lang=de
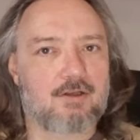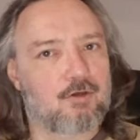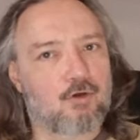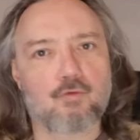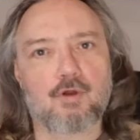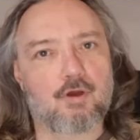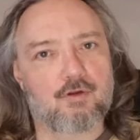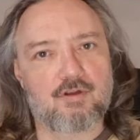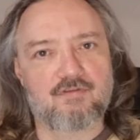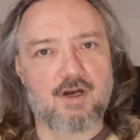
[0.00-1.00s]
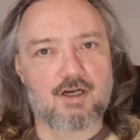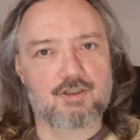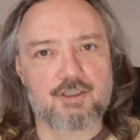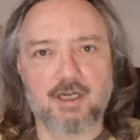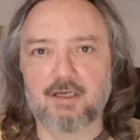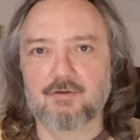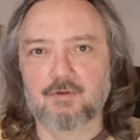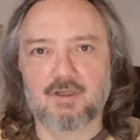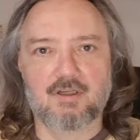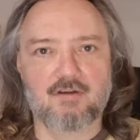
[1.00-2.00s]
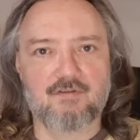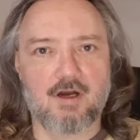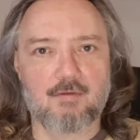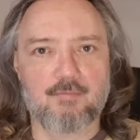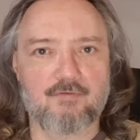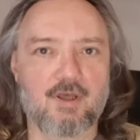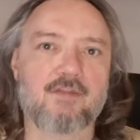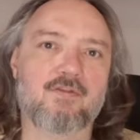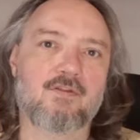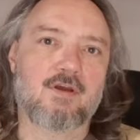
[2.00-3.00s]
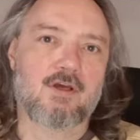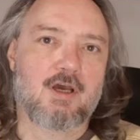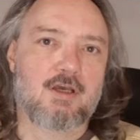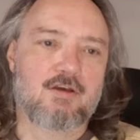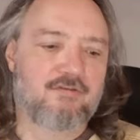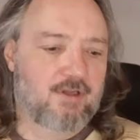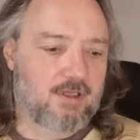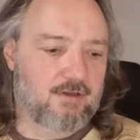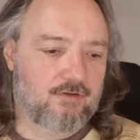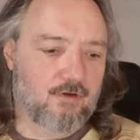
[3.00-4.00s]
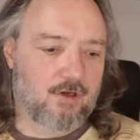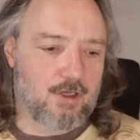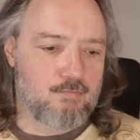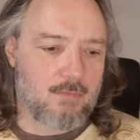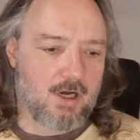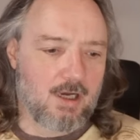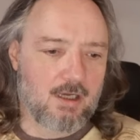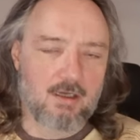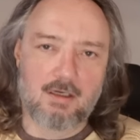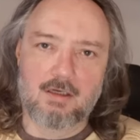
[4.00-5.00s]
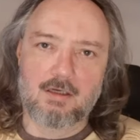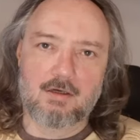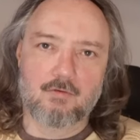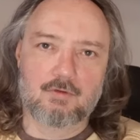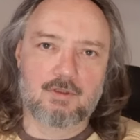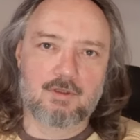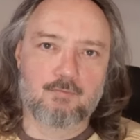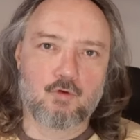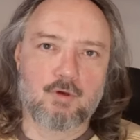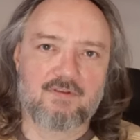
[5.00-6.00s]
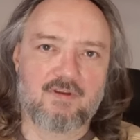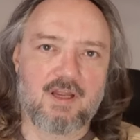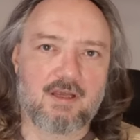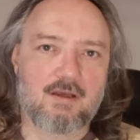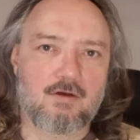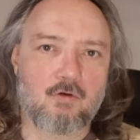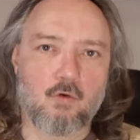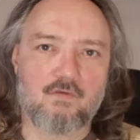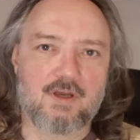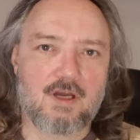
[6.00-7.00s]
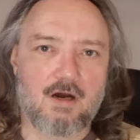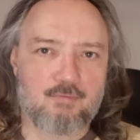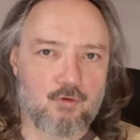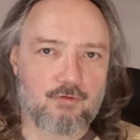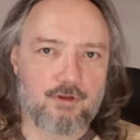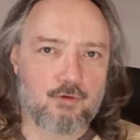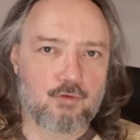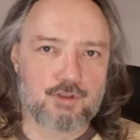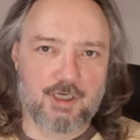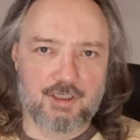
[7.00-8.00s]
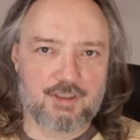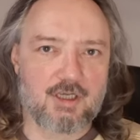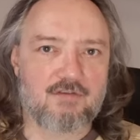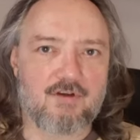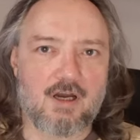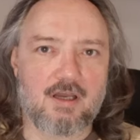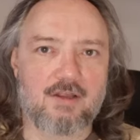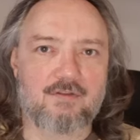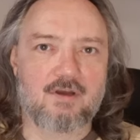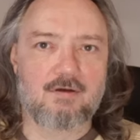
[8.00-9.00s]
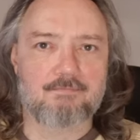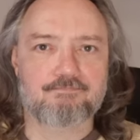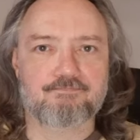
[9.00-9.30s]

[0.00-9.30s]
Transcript: Darunter könnt ihr Fragen stellen und andere Fragen bewerten. Ihr findet es auch immer unter dem Kurzlink owk.eu-fragetger.